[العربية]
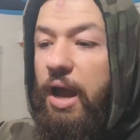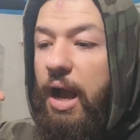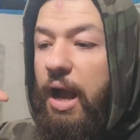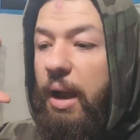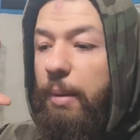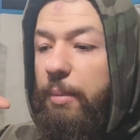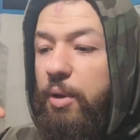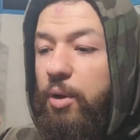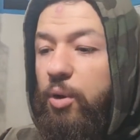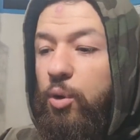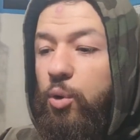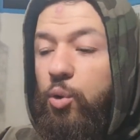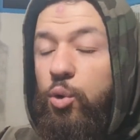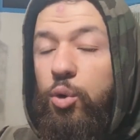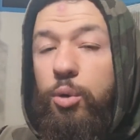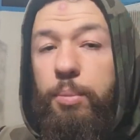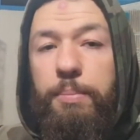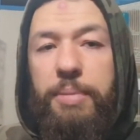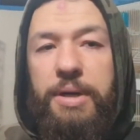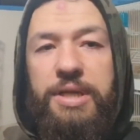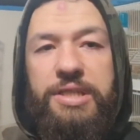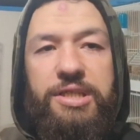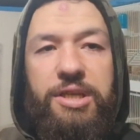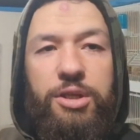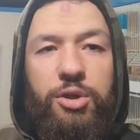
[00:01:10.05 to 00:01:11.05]
عم يقول
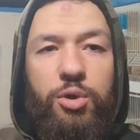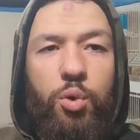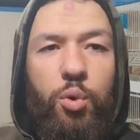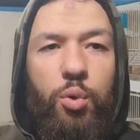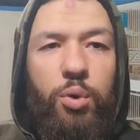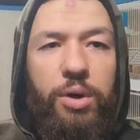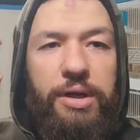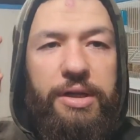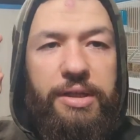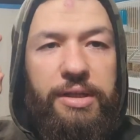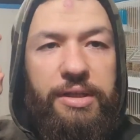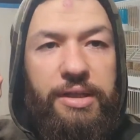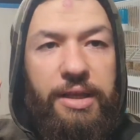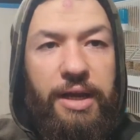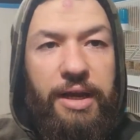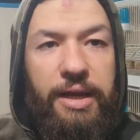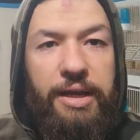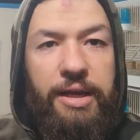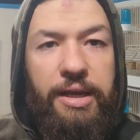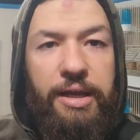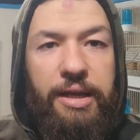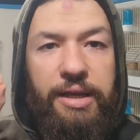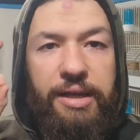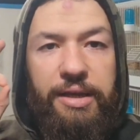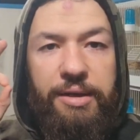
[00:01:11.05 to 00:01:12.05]
بس تكون
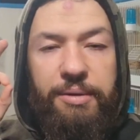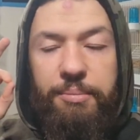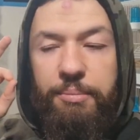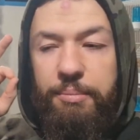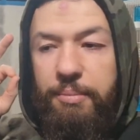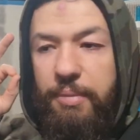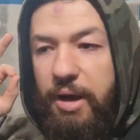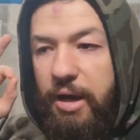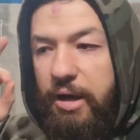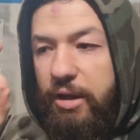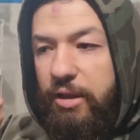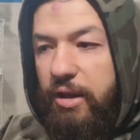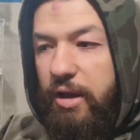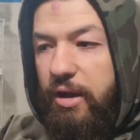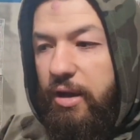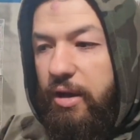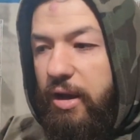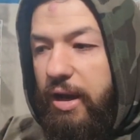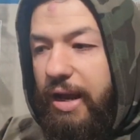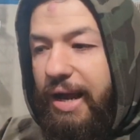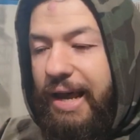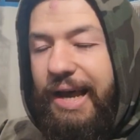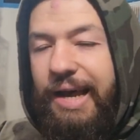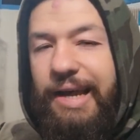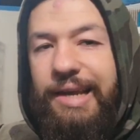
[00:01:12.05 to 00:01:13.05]
الانتايه
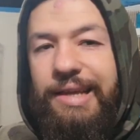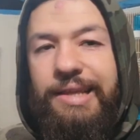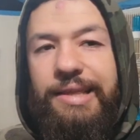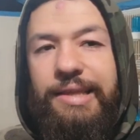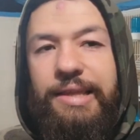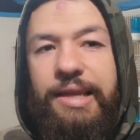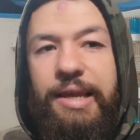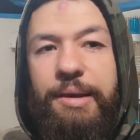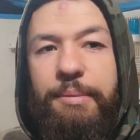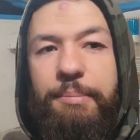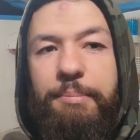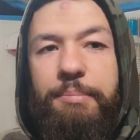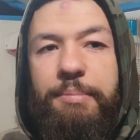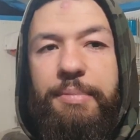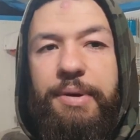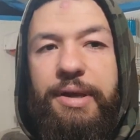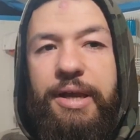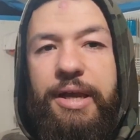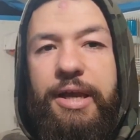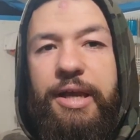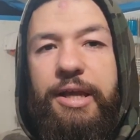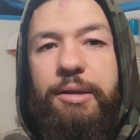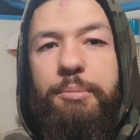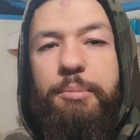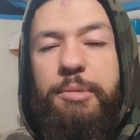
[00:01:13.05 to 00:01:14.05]
بيضة قدم
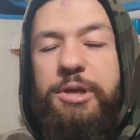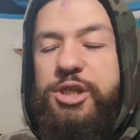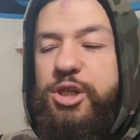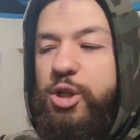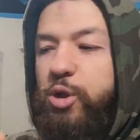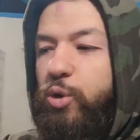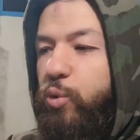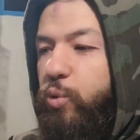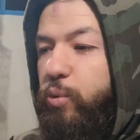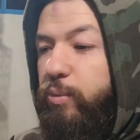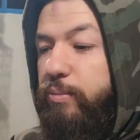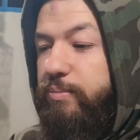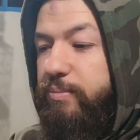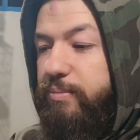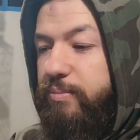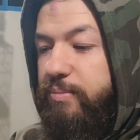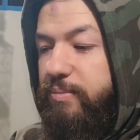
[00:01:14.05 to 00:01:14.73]
بيض مسلوق